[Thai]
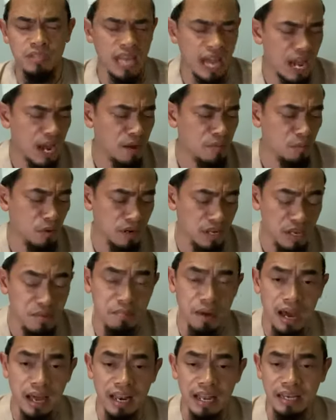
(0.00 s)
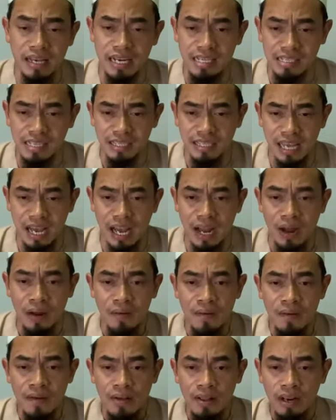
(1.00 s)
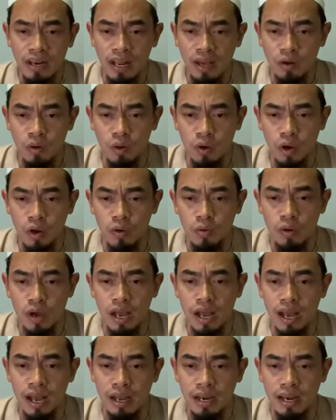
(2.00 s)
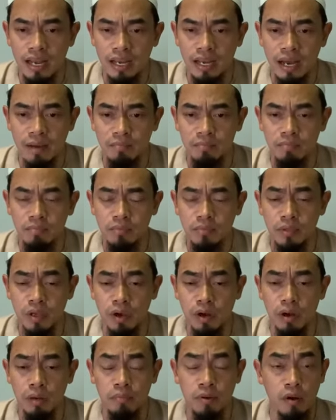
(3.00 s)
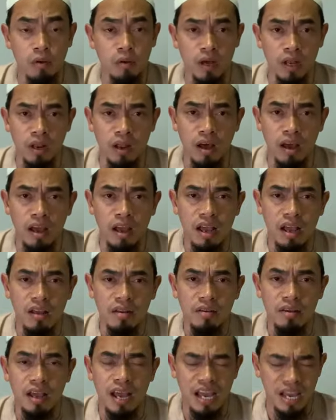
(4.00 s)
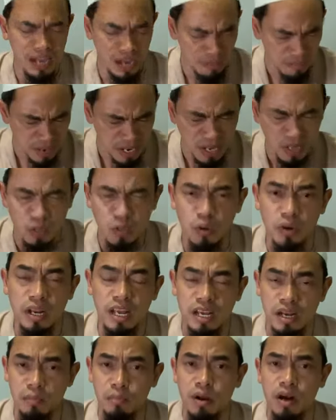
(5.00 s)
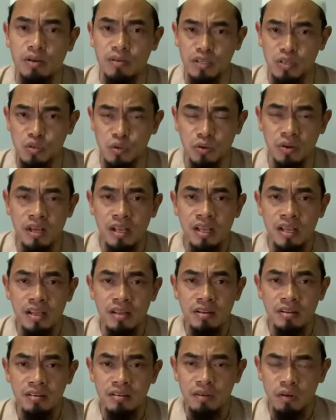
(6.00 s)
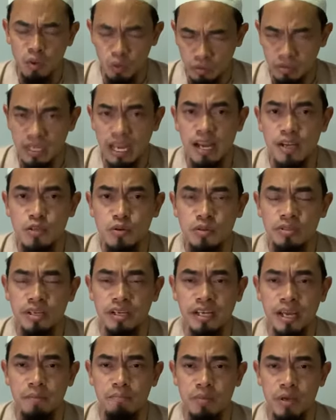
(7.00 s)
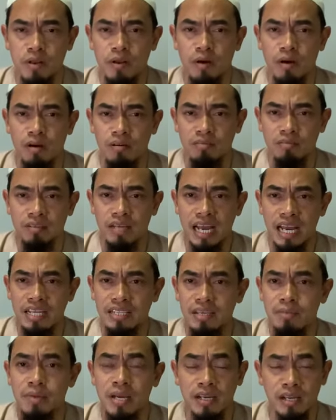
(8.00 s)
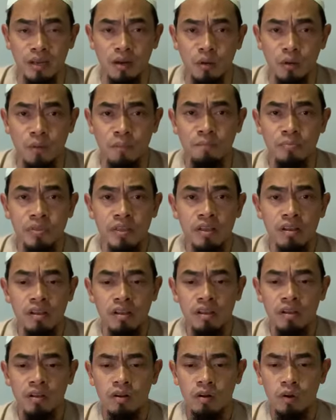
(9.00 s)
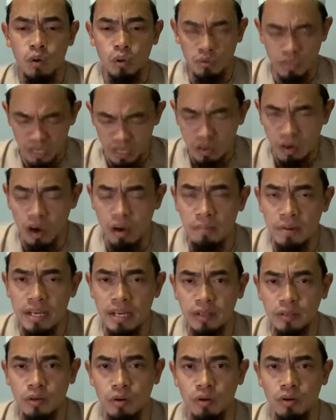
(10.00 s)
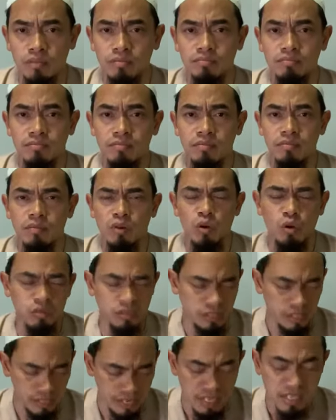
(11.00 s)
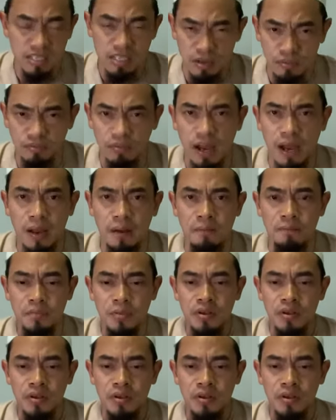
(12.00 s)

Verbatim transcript: ตายบนอิหม่านและการศรัทธาและขอดุอานะครับต่อพระองค์อัลลอฮ์ให้อภัยโทษให้กับเราที่สุดลุกตาหยุดแต่ครับพี่น้องใครที่ไม่เคยลุกขึ้นขออภัยโทษลุกขึ้นอิสติฆฟาร